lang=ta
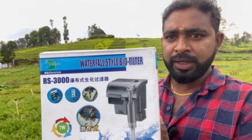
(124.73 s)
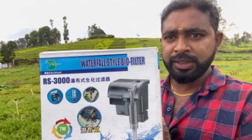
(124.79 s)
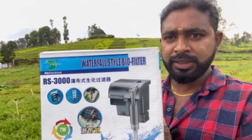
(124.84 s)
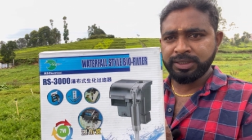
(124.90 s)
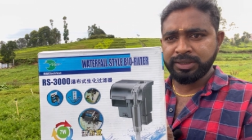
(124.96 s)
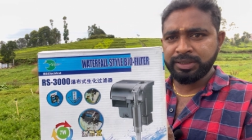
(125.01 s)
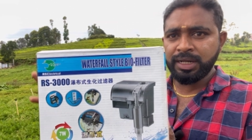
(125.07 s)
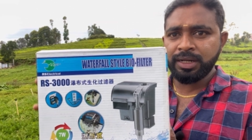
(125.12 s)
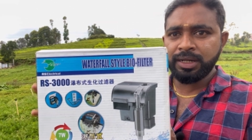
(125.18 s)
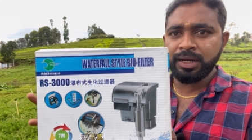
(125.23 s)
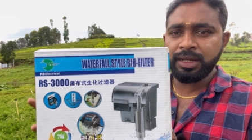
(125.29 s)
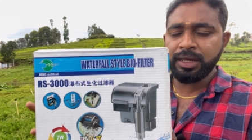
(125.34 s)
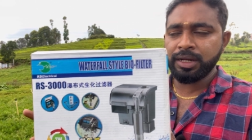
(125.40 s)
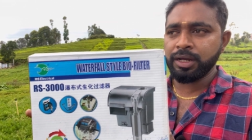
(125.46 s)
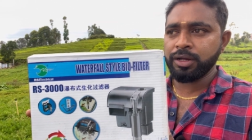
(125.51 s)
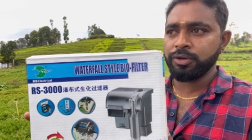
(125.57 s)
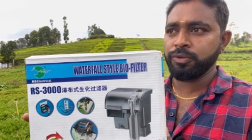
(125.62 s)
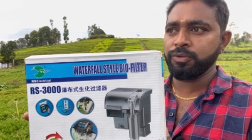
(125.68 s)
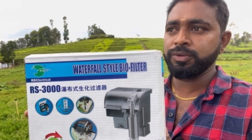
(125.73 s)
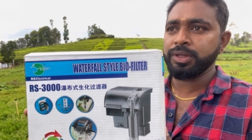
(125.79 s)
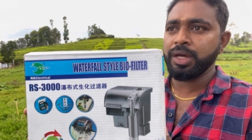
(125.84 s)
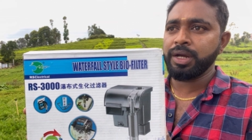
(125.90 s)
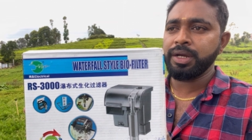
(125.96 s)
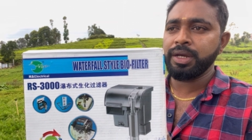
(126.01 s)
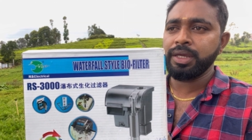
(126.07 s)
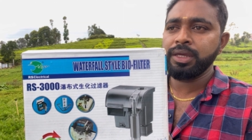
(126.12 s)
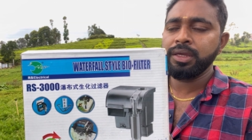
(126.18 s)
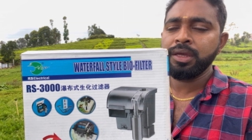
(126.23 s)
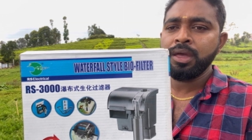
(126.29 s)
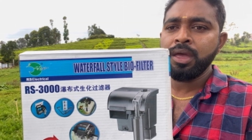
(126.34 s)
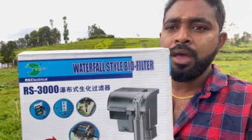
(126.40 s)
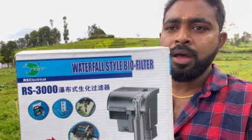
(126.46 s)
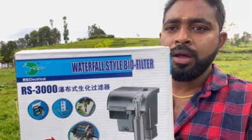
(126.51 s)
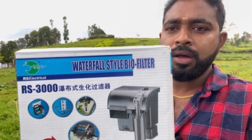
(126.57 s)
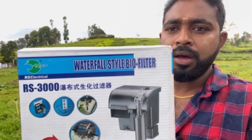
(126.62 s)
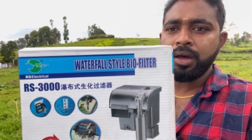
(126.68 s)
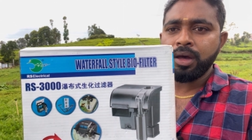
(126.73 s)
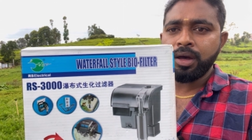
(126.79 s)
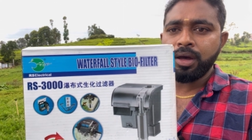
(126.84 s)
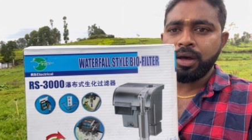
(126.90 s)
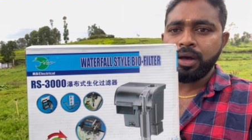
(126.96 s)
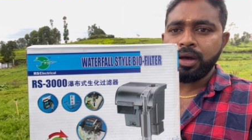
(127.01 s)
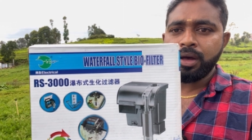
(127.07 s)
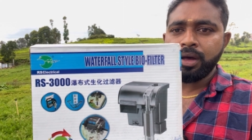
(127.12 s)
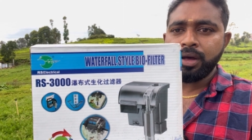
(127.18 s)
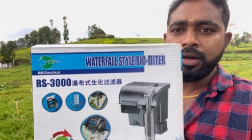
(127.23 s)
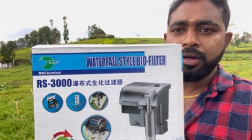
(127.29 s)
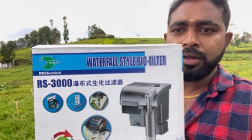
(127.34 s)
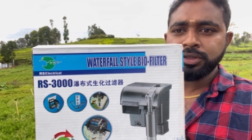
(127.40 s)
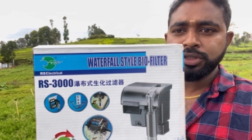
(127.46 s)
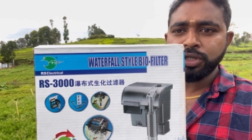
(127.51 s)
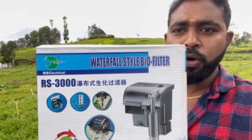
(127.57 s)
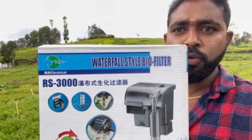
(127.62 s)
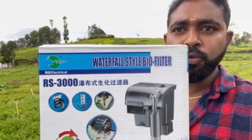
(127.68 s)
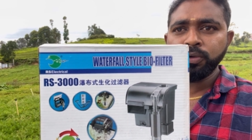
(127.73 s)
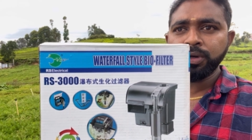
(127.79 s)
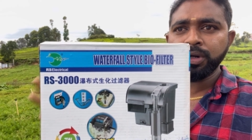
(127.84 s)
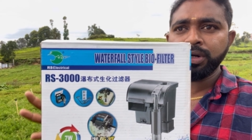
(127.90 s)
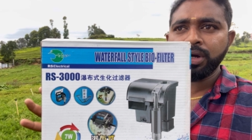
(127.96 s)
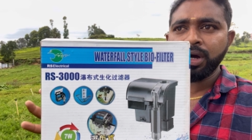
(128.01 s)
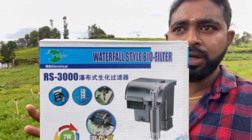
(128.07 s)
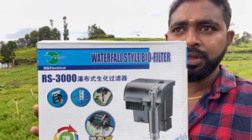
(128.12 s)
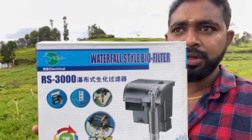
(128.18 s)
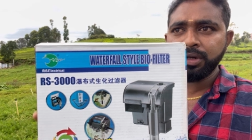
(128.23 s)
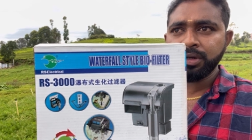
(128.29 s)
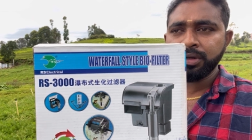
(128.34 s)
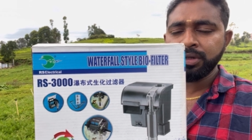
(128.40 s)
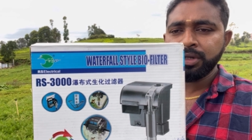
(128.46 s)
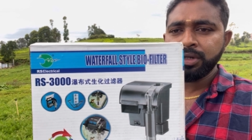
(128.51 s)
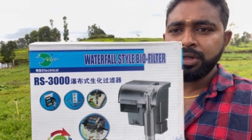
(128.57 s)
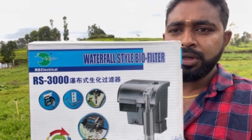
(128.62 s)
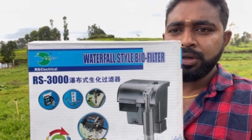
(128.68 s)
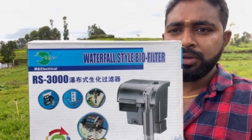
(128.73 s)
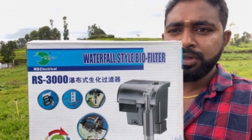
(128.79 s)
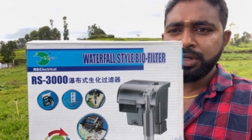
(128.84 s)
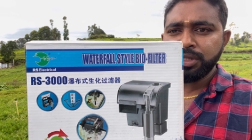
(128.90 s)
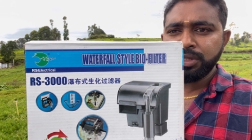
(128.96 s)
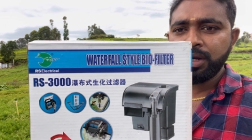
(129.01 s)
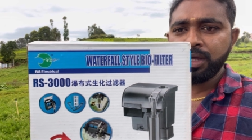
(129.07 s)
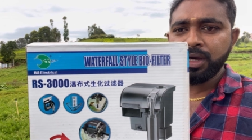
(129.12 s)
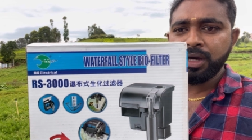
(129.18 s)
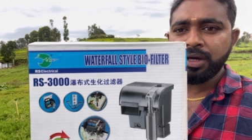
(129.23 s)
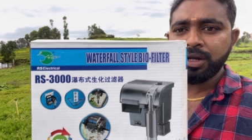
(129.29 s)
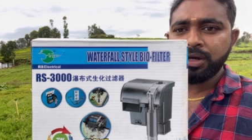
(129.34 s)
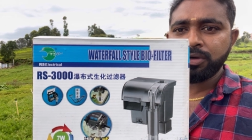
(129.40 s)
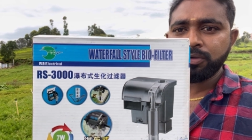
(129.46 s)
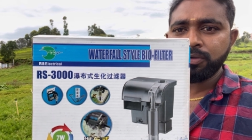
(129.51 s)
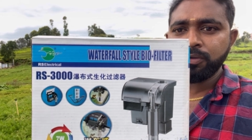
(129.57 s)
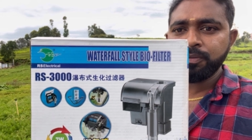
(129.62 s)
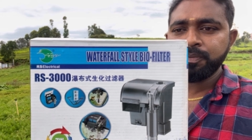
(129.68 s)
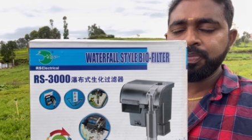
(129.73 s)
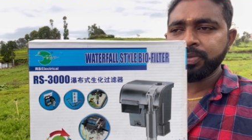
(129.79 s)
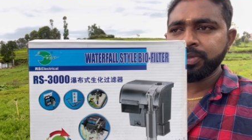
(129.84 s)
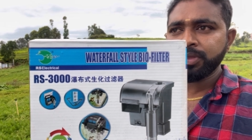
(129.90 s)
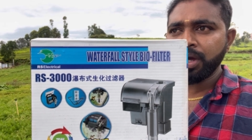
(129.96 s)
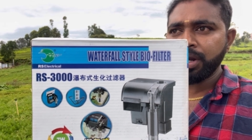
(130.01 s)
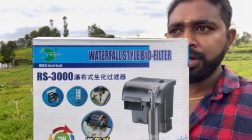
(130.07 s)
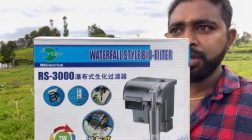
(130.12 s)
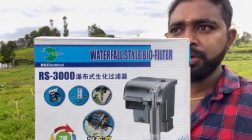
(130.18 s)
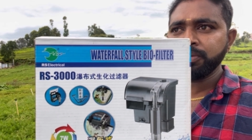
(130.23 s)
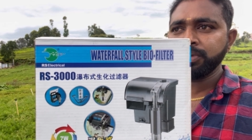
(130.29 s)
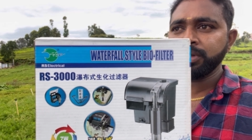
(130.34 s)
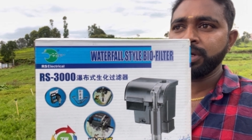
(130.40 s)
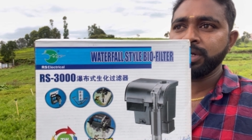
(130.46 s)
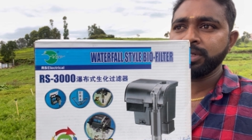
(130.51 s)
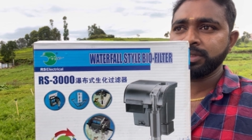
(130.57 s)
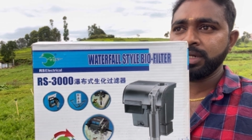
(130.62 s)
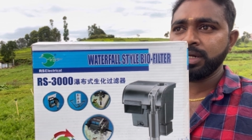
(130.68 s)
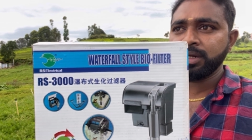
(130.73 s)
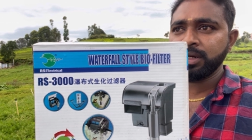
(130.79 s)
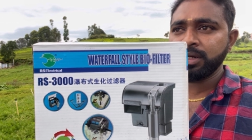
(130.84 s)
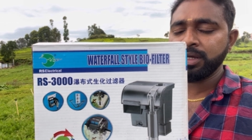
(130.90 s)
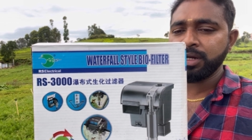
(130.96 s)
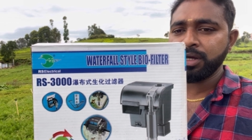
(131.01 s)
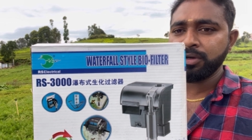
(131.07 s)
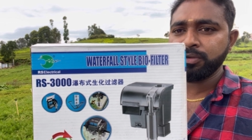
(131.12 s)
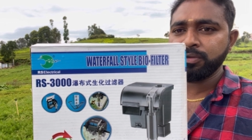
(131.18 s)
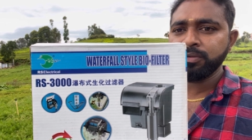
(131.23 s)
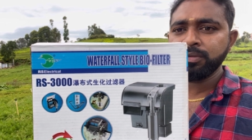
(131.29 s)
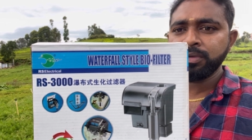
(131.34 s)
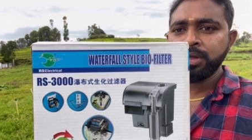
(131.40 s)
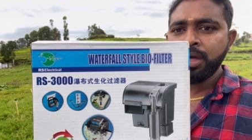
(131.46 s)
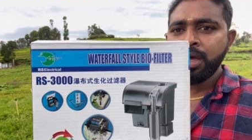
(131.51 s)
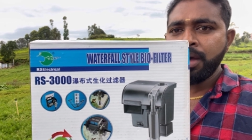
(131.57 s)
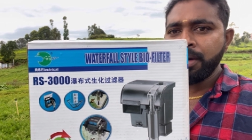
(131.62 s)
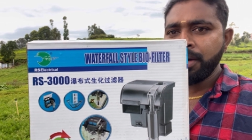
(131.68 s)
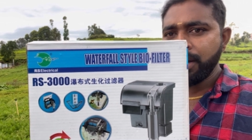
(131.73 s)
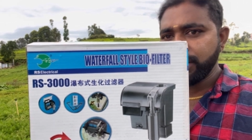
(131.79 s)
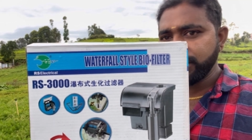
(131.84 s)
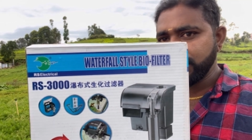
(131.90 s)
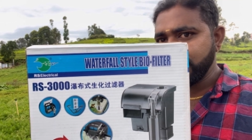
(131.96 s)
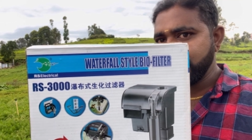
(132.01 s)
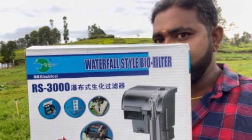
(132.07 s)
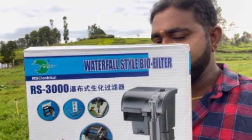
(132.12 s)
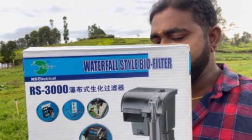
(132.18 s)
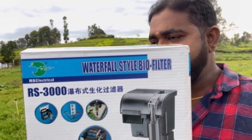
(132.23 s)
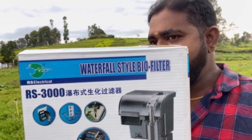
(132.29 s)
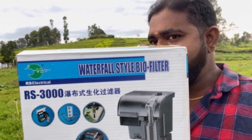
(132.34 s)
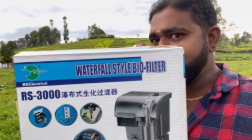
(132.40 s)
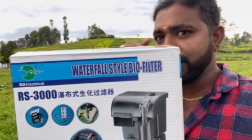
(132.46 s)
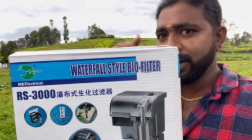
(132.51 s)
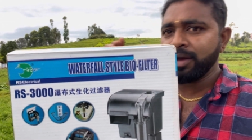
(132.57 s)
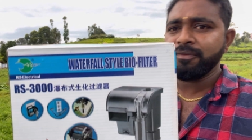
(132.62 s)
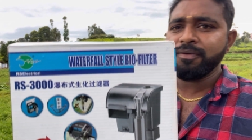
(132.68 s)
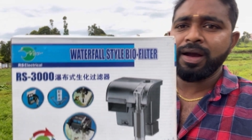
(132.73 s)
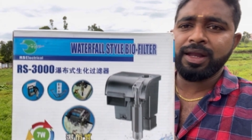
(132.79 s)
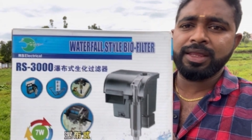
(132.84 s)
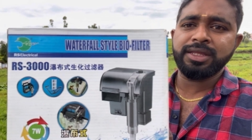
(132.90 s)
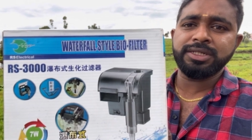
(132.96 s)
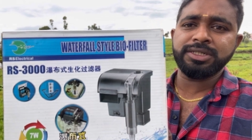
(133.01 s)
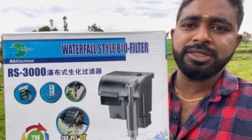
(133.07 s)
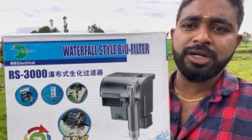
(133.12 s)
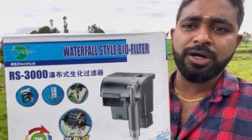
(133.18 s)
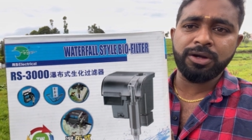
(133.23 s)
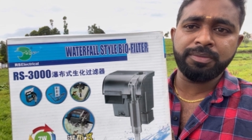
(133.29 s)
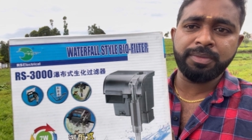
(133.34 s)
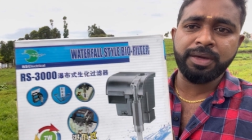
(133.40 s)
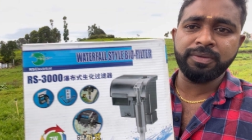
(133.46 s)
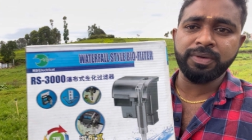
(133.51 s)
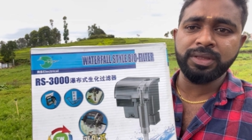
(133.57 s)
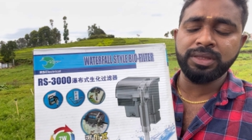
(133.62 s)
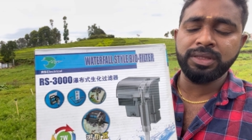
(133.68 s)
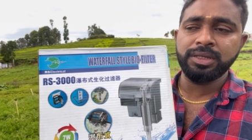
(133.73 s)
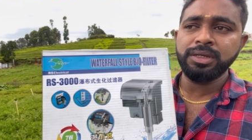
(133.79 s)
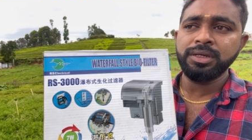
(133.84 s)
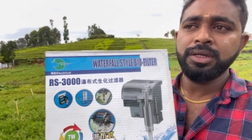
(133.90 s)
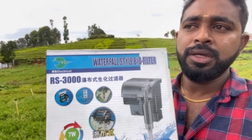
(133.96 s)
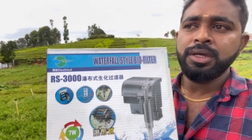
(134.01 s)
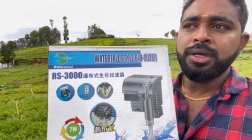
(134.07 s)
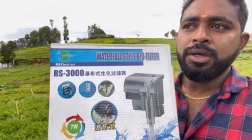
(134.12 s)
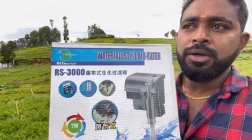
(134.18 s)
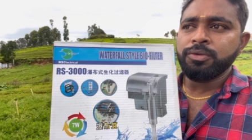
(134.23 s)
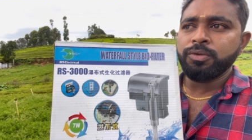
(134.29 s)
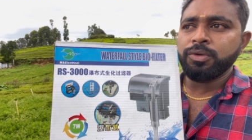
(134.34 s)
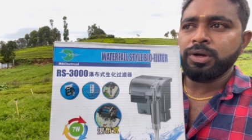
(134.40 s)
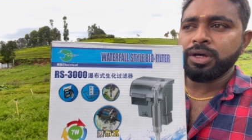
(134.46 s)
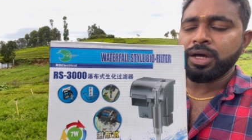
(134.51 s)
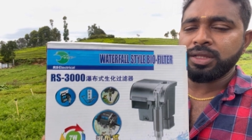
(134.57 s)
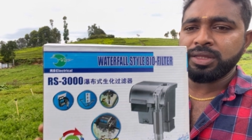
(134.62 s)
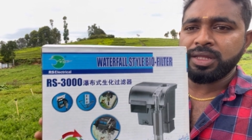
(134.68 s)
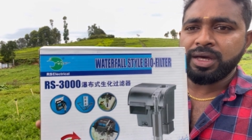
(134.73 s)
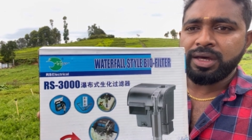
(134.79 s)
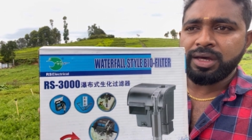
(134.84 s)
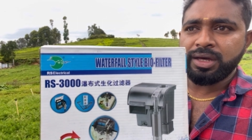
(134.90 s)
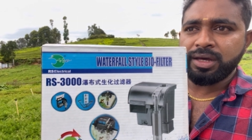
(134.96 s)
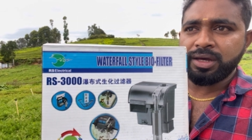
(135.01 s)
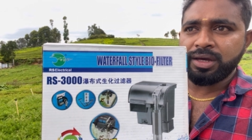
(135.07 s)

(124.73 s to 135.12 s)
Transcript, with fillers: கிறிஸ்டல் கிளியராக இருக்கும் தண்ணி சவுண்ட் இருக்காது கிளியராக இருக்கும் தண்ணி வந்து கிறிஸ்டல் கிளியராக இருக்கும் அந்த பிளான்ட்டெல்லாம் வளர்ந்துச்சுனாலுமே வந்து உங்களுக்கு அந்த